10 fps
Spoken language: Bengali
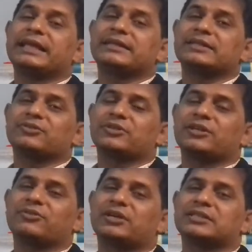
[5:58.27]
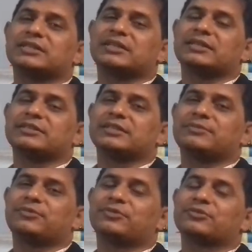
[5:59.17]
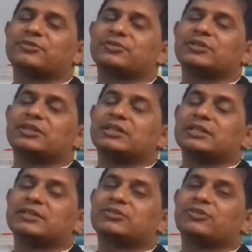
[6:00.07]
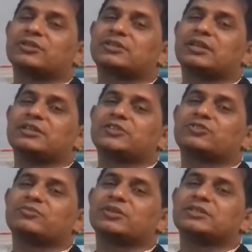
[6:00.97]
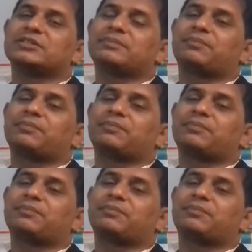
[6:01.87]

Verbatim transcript: এটা তো গেল রাজা রানী এবং তৎকালীন সময়ে যে